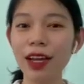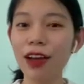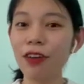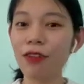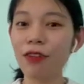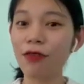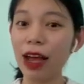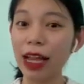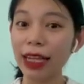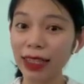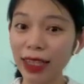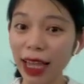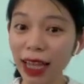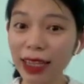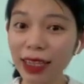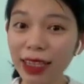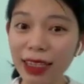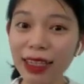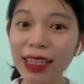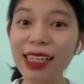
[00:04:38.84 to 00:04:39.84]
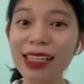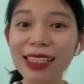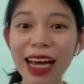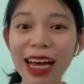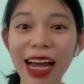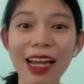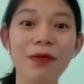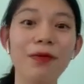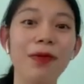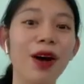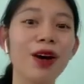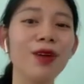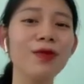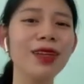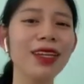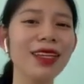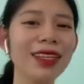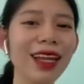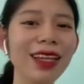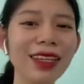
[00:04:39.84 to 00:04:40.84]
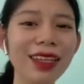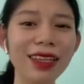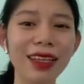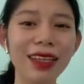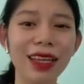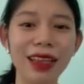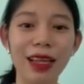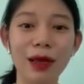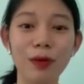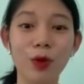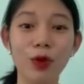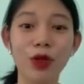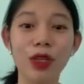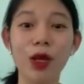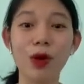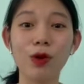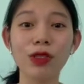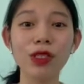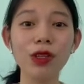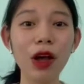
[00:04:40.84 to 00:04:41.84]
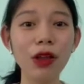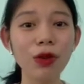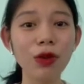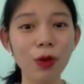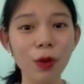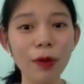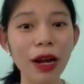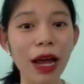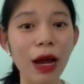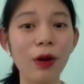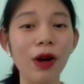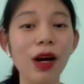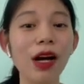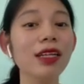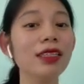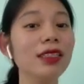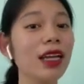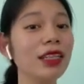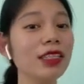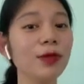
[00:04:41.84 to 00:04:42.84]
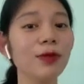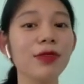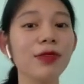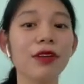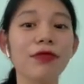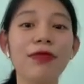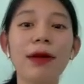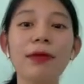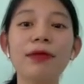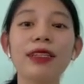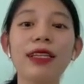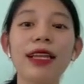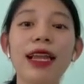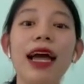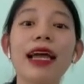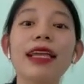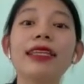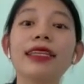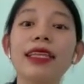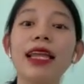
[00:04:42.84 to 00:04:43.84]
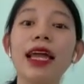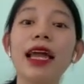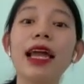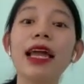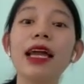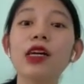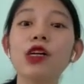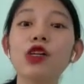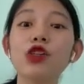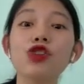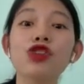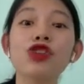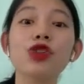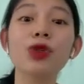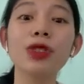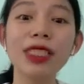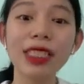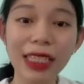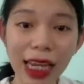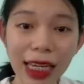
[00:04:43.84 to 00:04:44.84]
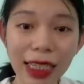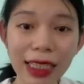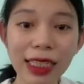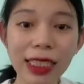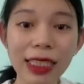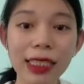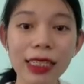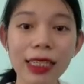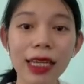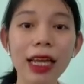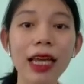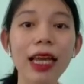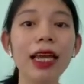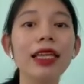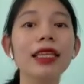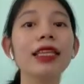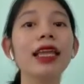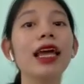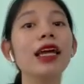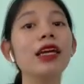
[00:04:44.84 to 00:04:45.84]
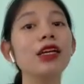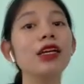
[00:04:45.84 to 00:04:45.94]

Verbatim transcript: Và tất, đi giày mà không đi tất thì thật là một thiếu sót, đúng không nào? Tất trong tiếng Pháp chính là des chaussettes, des